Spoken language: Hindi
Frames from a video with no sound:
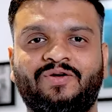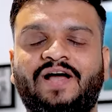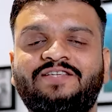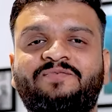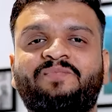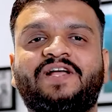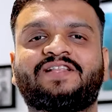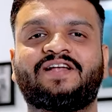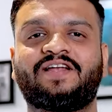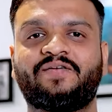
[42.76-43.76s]
तो आज हम बात
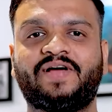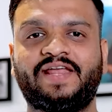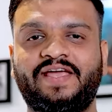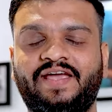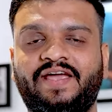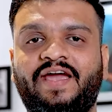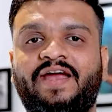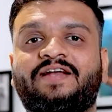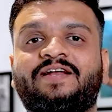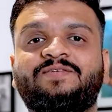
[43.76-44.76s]
करने वाले हैं
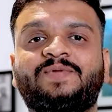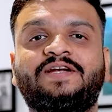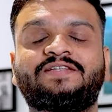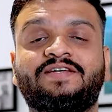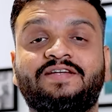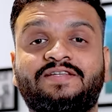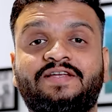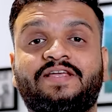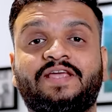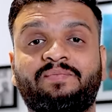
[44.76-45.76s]
हेयर ट्रांसप्लांट
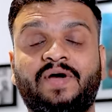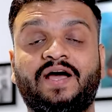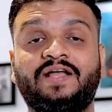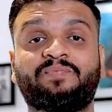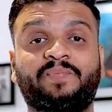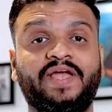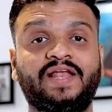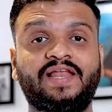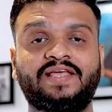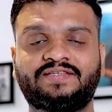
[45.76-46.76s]
सर्जरी के बाद
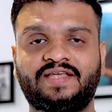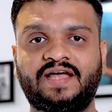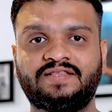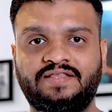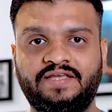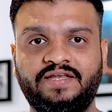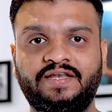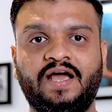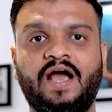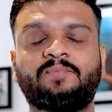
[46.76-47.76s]
पहले सात दिन
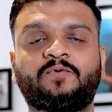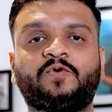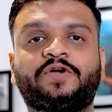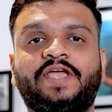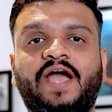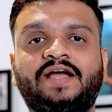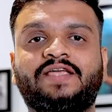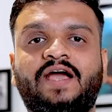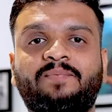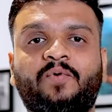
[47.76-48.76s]
आपको क्या
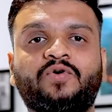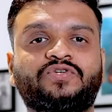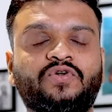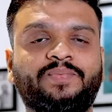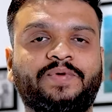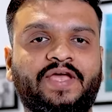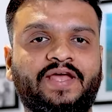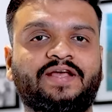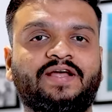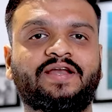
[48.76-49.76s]
क्या पोस्ट ऑफ
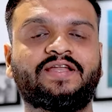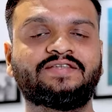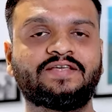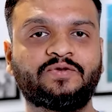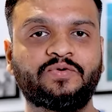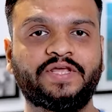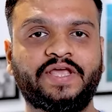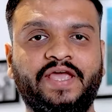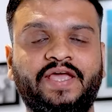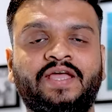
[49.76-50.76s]
केयर करनी ज़रूरी
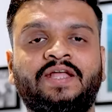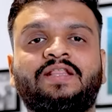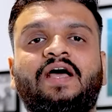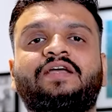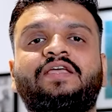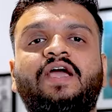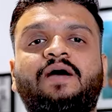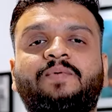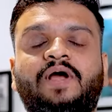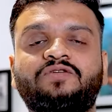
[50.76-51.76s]
है ताकि
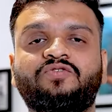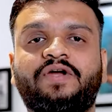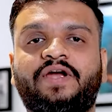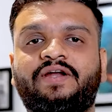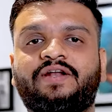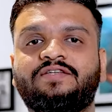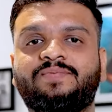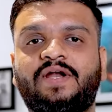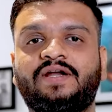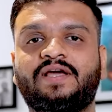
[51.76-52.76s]
आपका जो हेयर
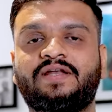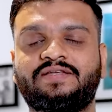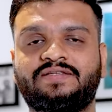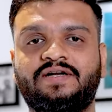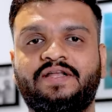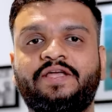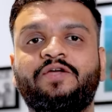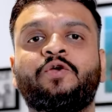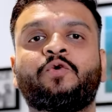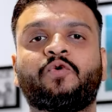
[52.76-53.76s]
ट्रांसप्लांट का रिजल्ट है
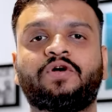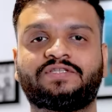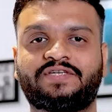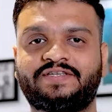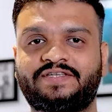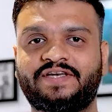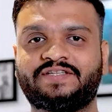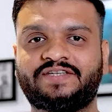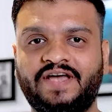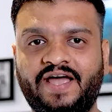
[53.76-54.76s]
वो अच्छे से
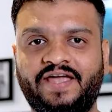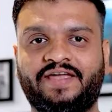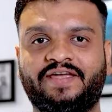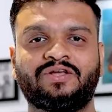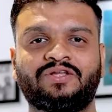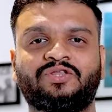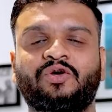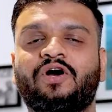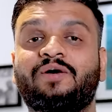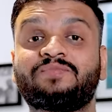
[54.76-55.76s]
अच्छा आए तो
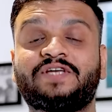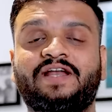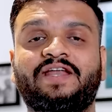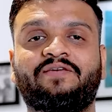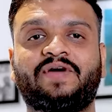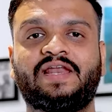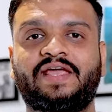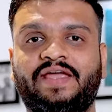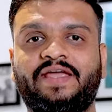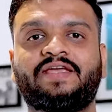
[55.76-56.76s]
हम जानने वाले
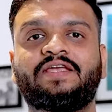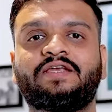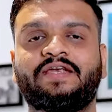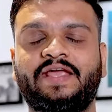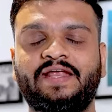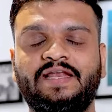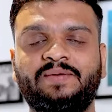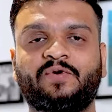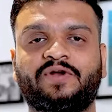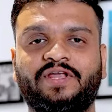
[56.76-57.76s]
हैं कि डेली
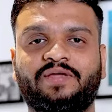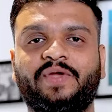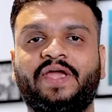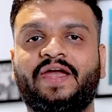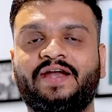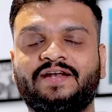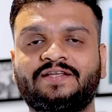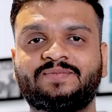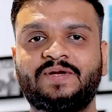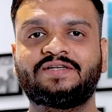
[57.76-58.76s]
मॉर्निंग में हेयर
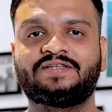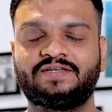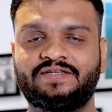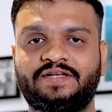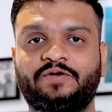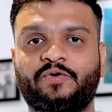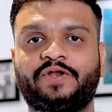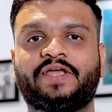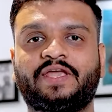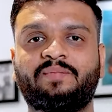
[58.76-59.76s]
ट्रांसप्लांट सर्जरी
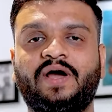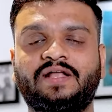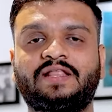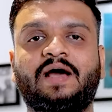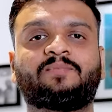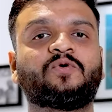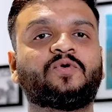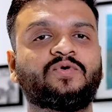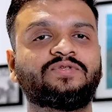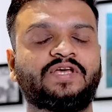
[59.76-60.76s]
होने के बाद आपको
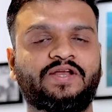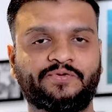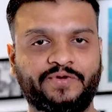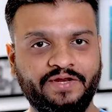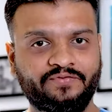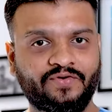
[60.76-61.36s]
कौन सा रूटीन